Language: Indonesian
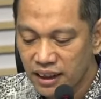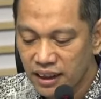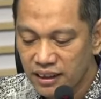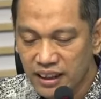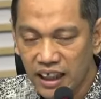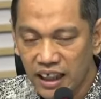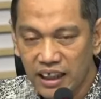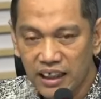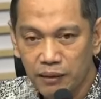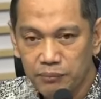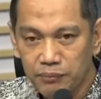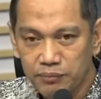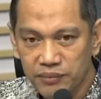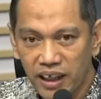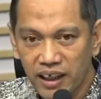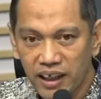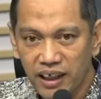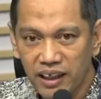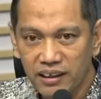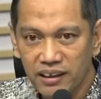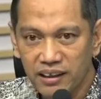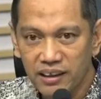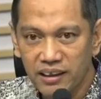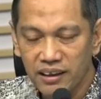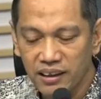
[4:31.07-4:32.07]
tertangkap
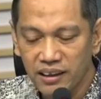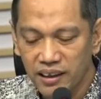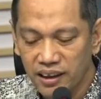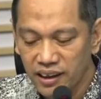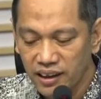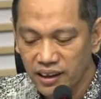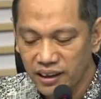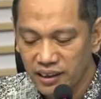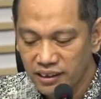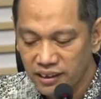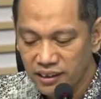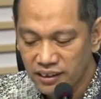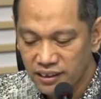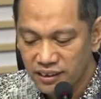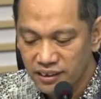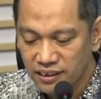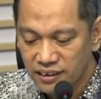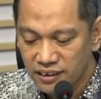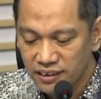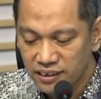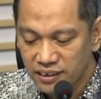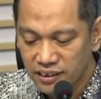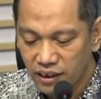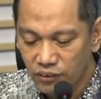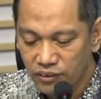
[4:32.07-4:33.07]
tangan ini
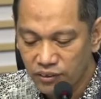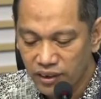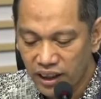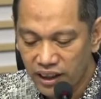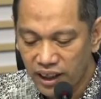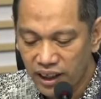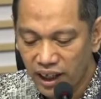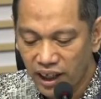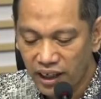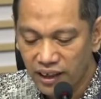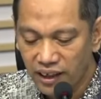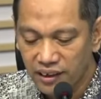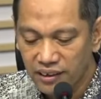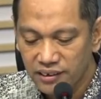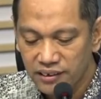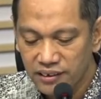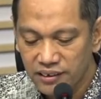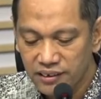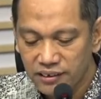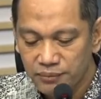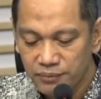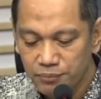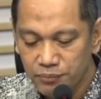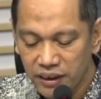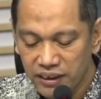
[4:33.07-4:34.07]
saudara
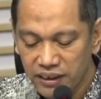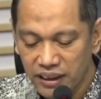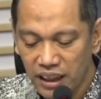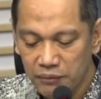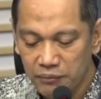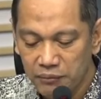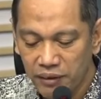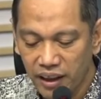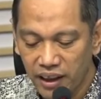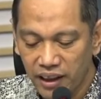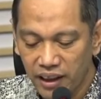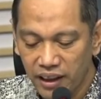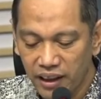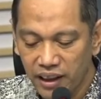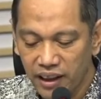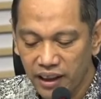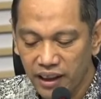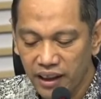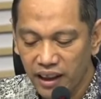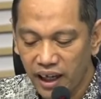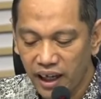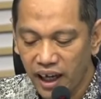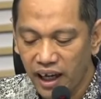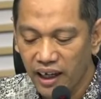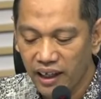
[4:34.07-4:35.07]
pertama
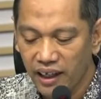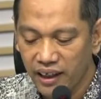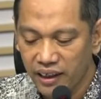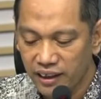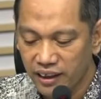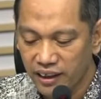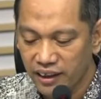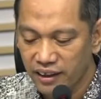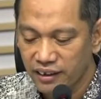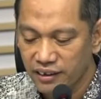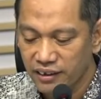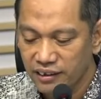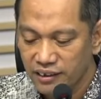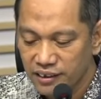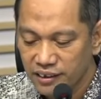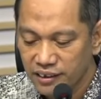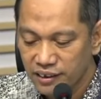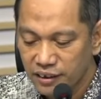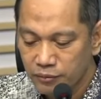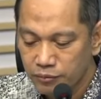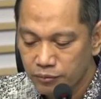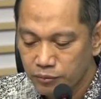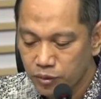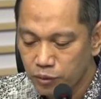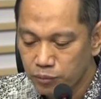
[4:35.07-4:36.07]
EAR
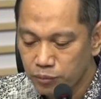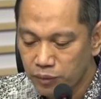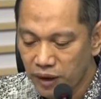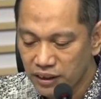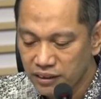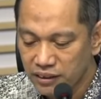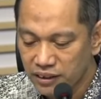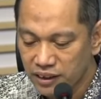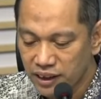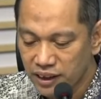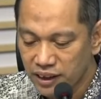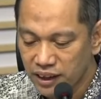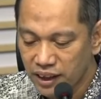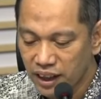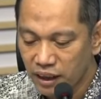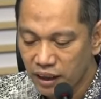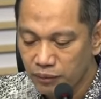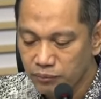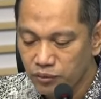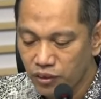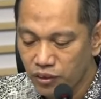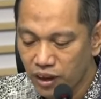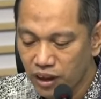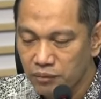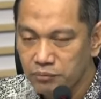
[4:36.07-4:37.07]
Bupati
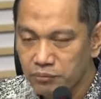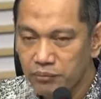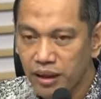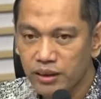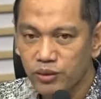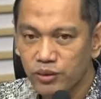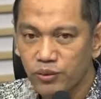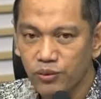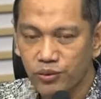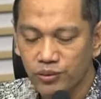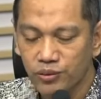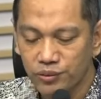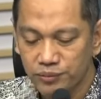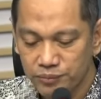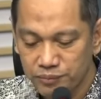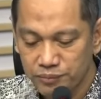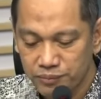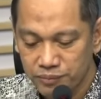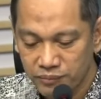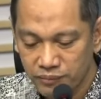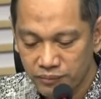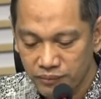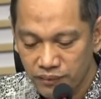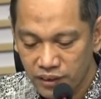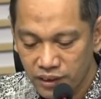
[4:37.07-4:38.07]
Labuhan Batu
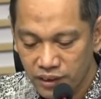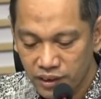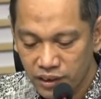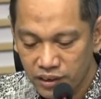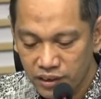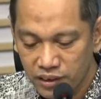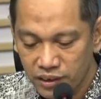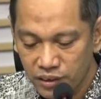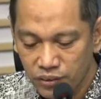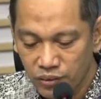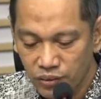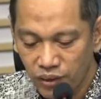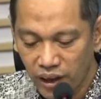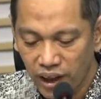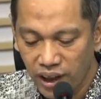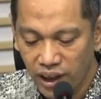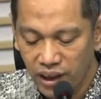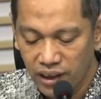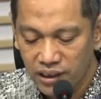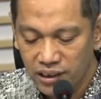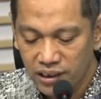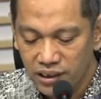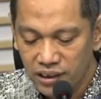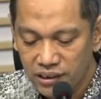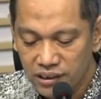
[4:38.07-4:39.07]

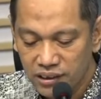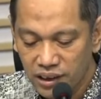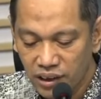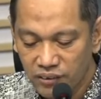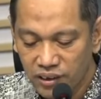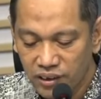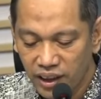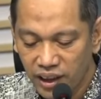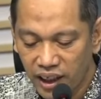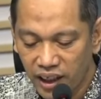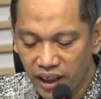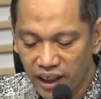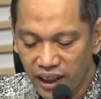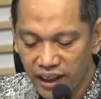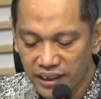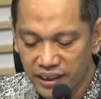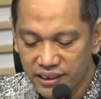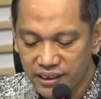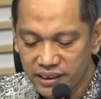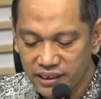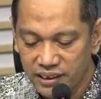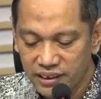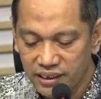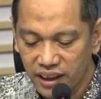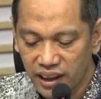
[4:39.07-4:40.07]
dua saudara
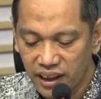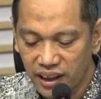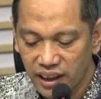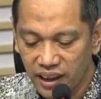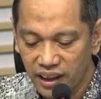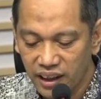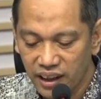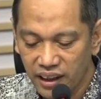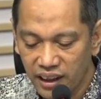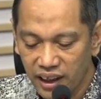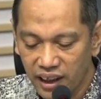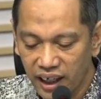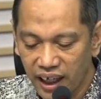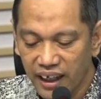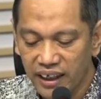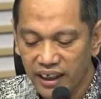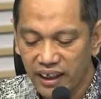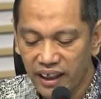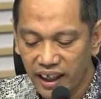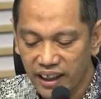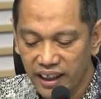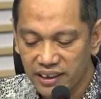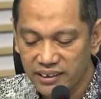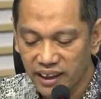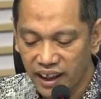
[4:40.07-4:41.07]

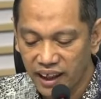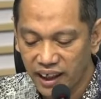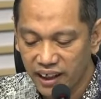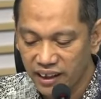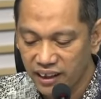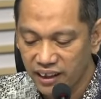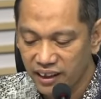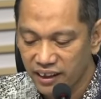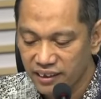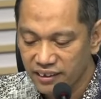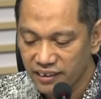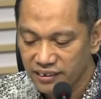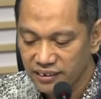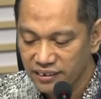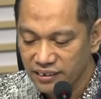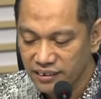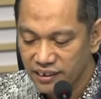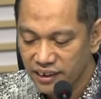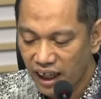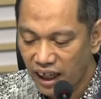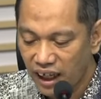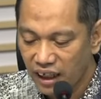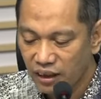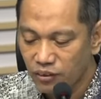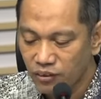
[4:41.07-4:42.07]
SRSR,
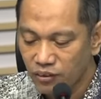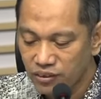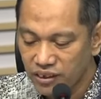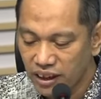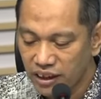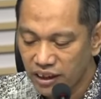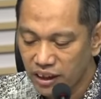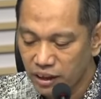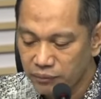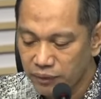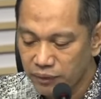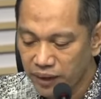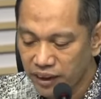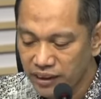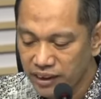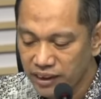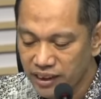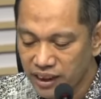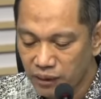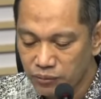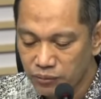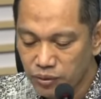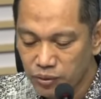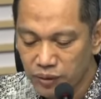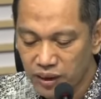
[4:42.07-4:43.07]
anggota DPR
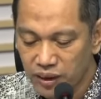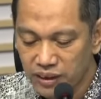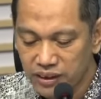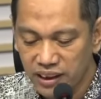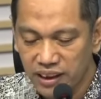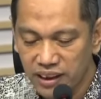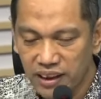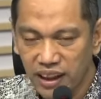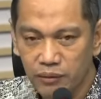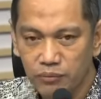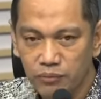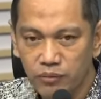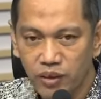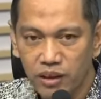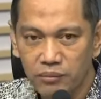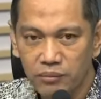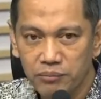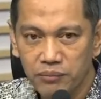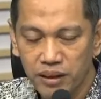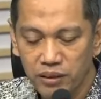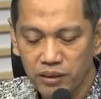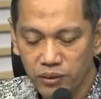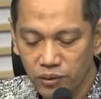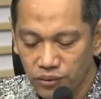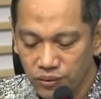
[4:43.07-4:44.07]
di Kabupaten Labuhan
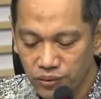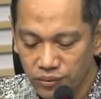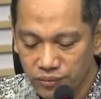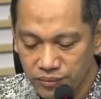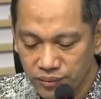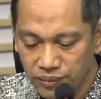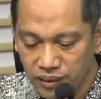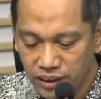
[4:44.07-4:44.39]
Batu